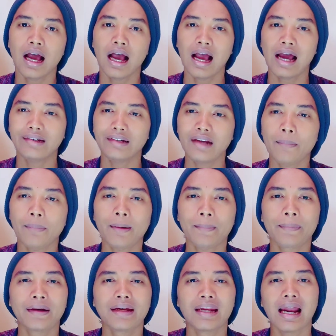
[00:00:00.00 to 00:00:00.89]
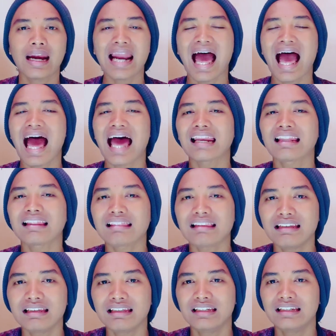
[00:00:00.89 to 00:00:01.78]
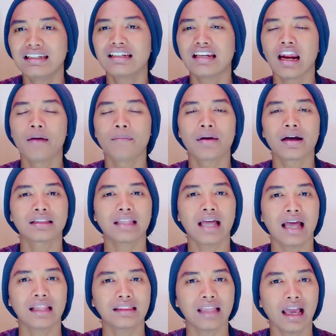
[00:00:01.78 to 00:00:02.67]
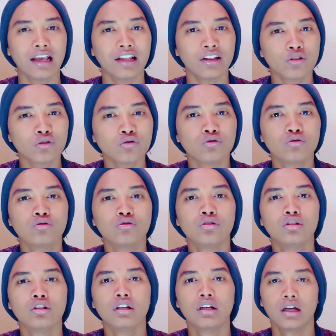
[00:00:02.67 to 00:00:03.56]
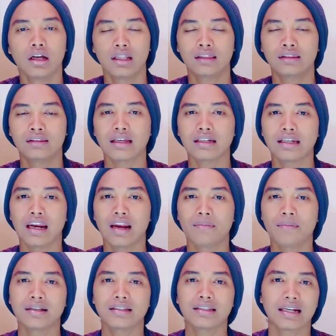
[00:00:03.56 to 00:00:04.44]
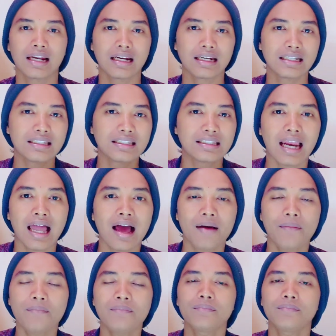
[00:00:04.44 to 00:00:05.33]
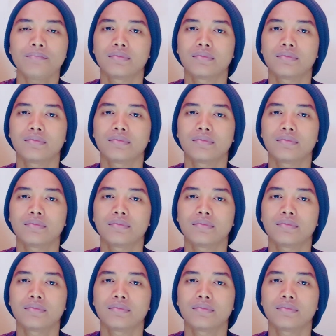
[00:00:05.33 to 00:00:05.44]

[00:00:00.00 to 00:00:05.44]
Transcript: Ada perbedaan arti di dalam kata-kata itu, entah dalam ajaran Islam,